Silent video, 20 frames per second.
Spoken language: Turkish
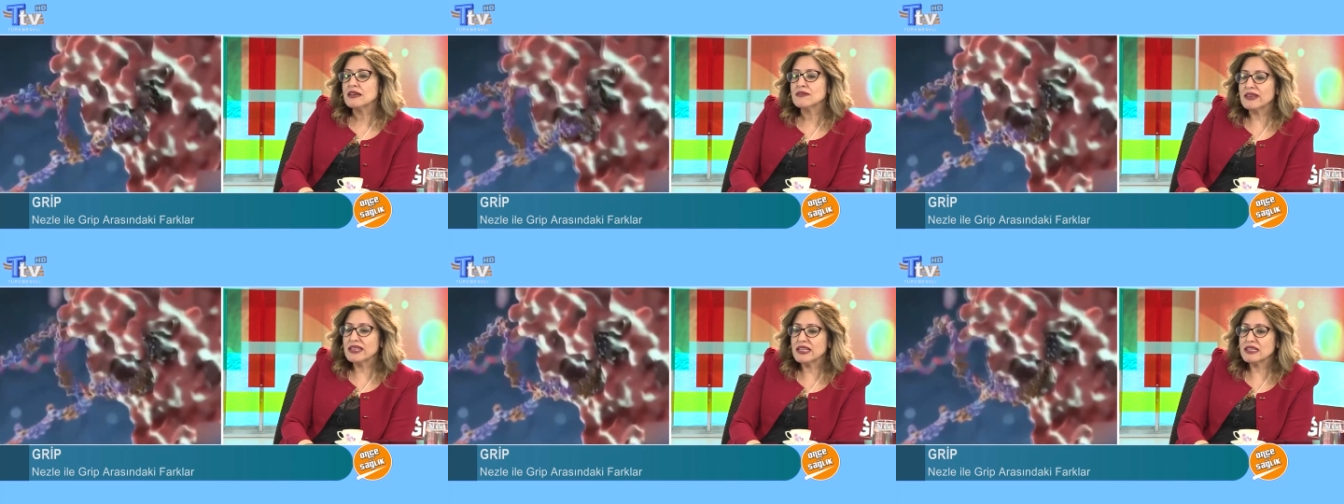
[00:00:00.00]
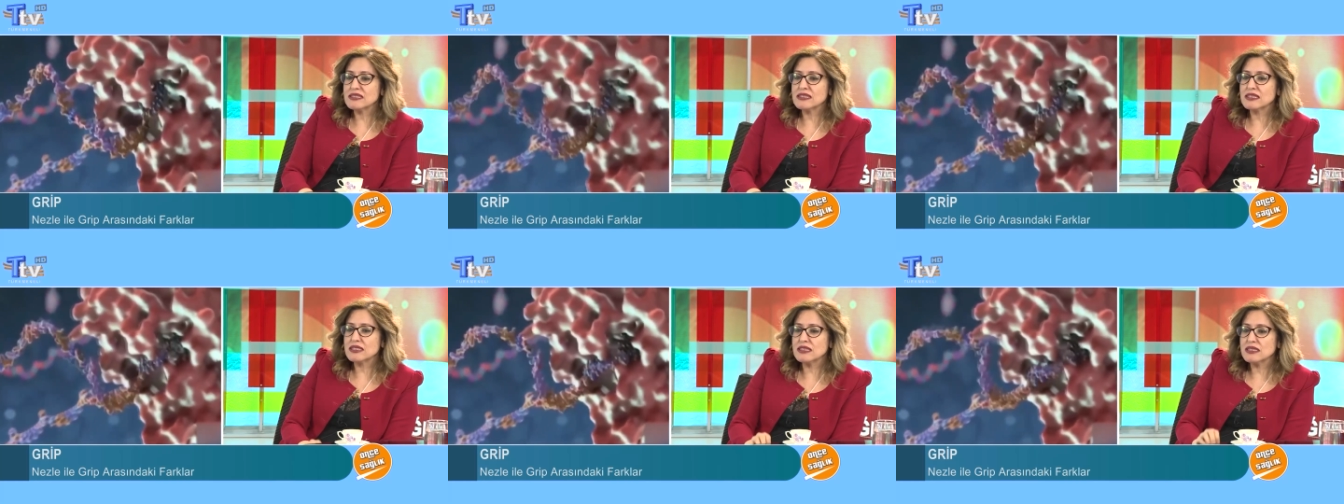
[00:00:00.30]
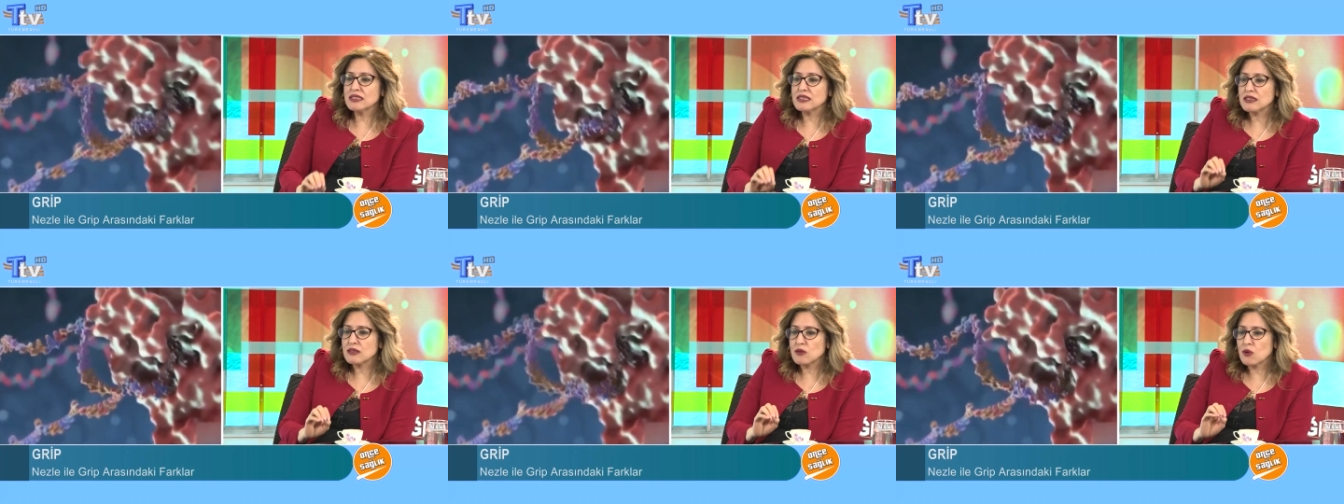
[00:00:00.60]
Ve nasıl?
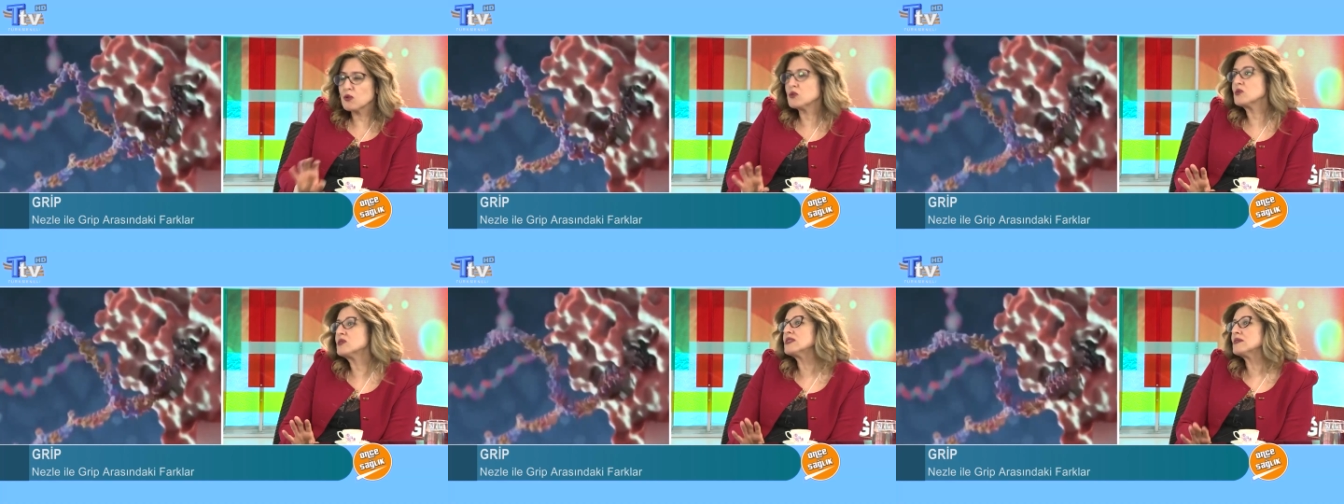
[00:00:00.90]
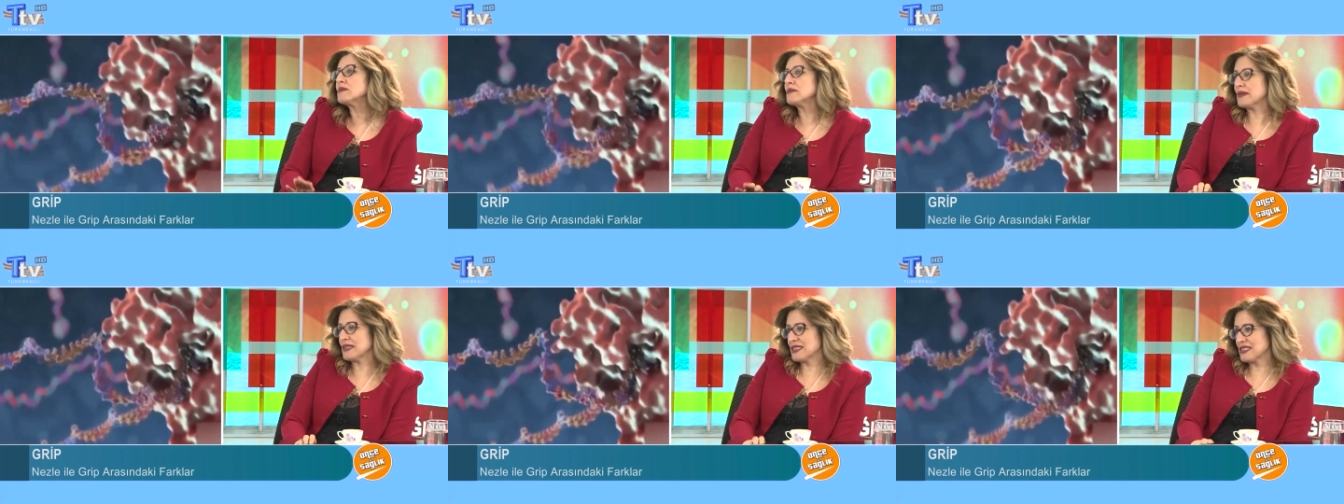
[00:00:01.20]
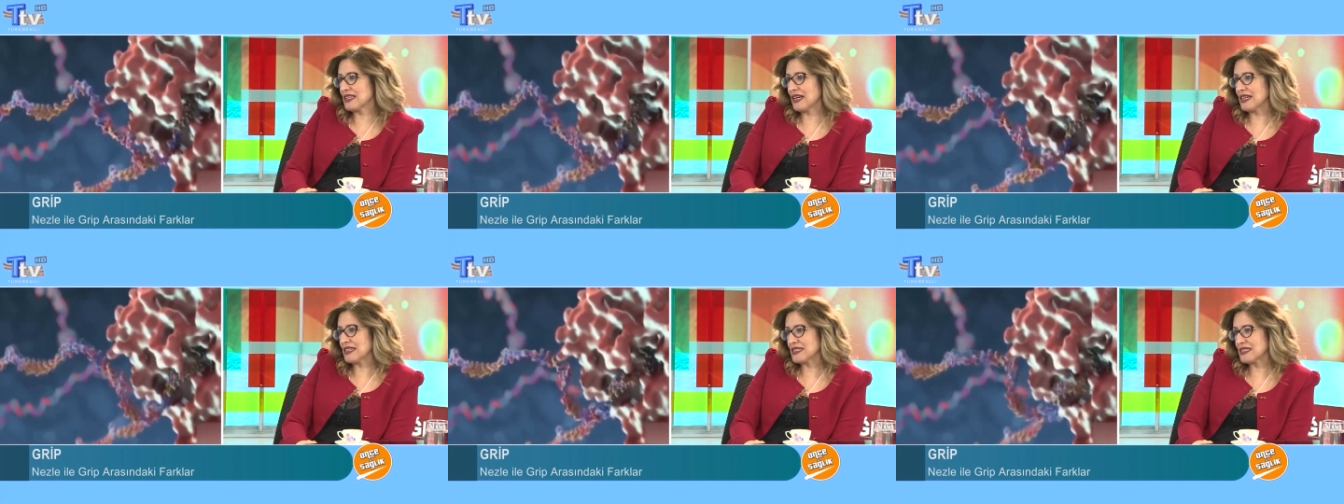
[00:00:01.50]
Korkunç bir
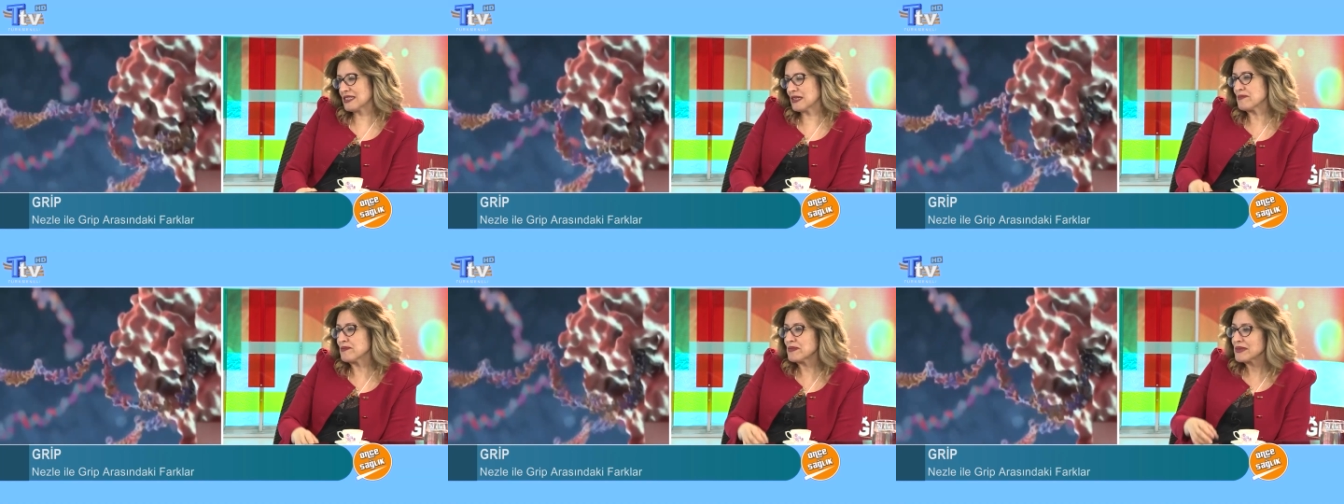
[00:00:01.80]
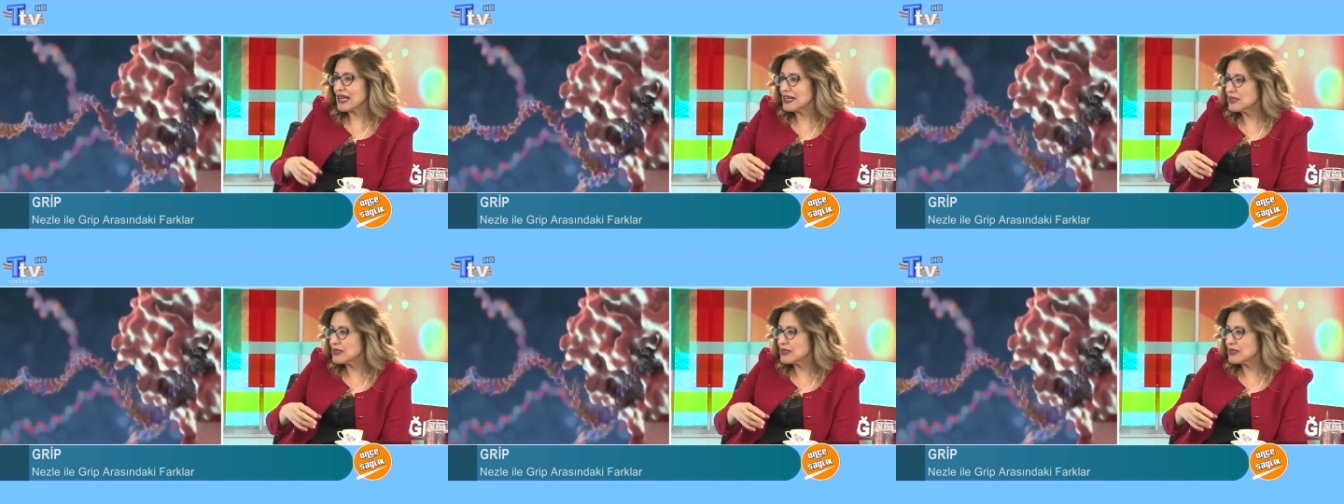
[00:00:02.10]
baş ağrısı.